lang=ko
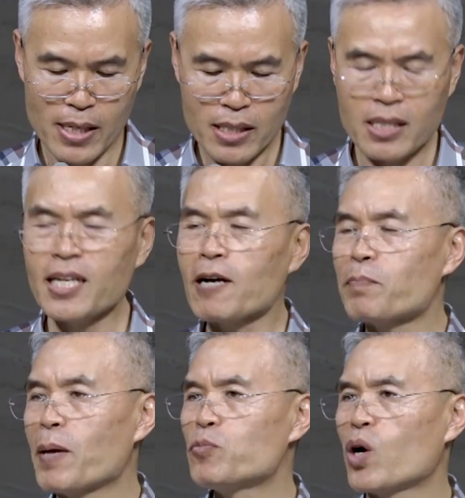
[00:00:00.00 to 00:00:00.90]
그냥
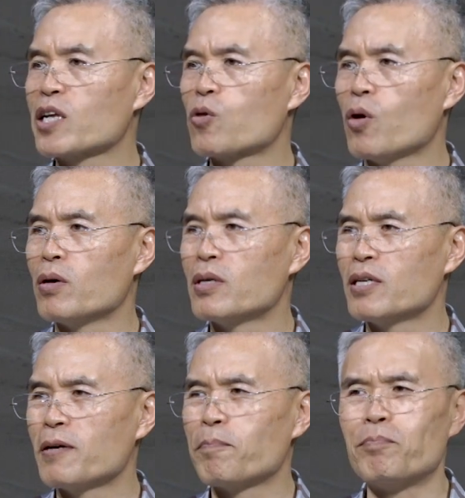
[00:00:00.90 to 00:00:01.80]
뱀도 아니고
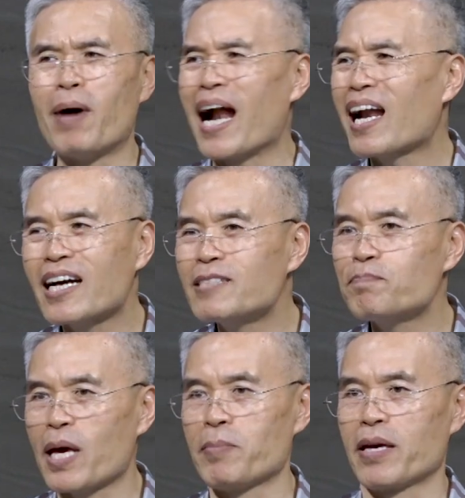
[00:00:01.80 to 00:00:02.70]
말하는
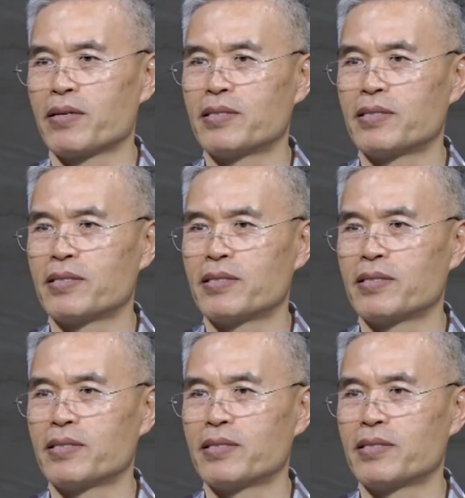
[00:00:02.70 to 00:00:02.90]
뱀이에요.